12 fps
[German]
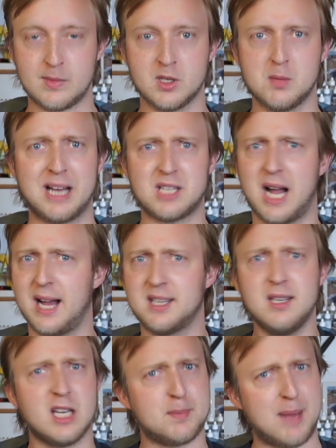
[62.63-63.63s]
Gemeint, ah,
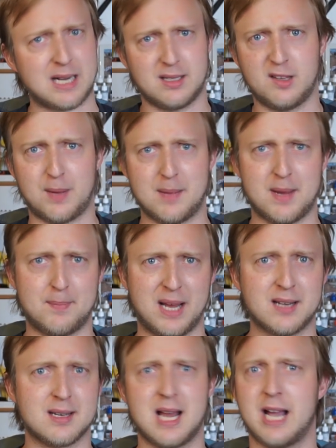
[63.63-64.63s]
hier, ich packe die zwei
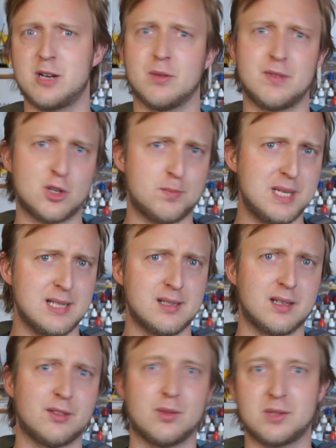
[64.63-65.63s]
Banden ein und wir
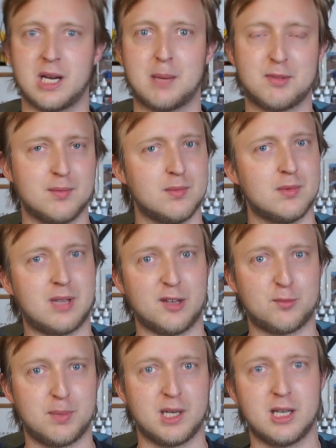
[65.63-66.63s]
spielen das und dann gibt es einen
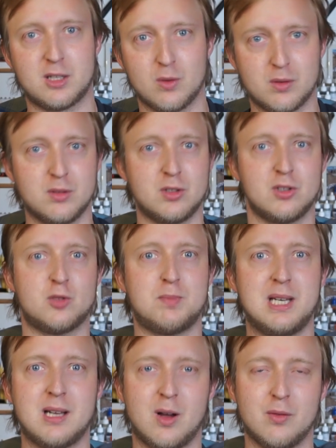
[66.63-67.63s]
Testbericht und ein
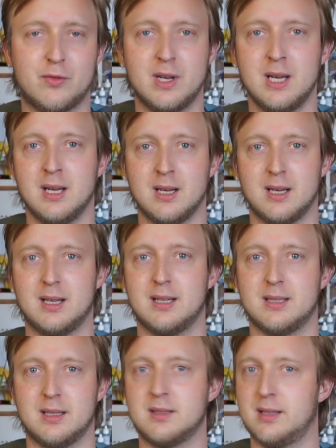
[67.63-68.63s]
Spiele auf, äh,
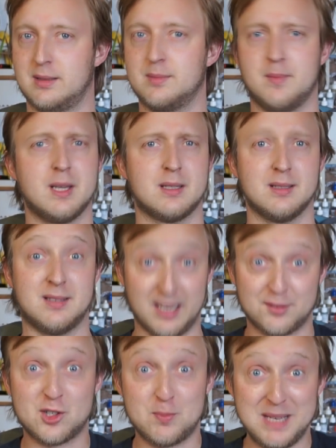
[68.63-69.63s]
ein, ein,
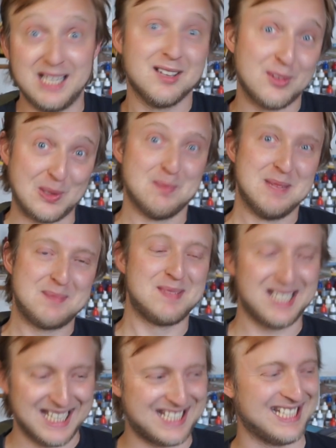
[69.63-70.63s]
Testspiel, so mit
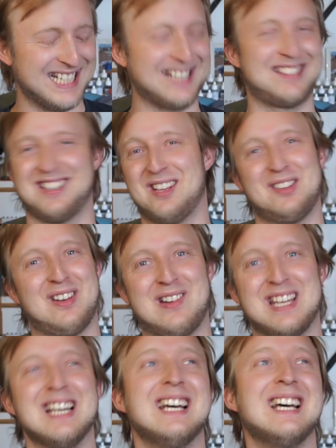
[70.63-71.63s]
Bericht, jetzt, sorry.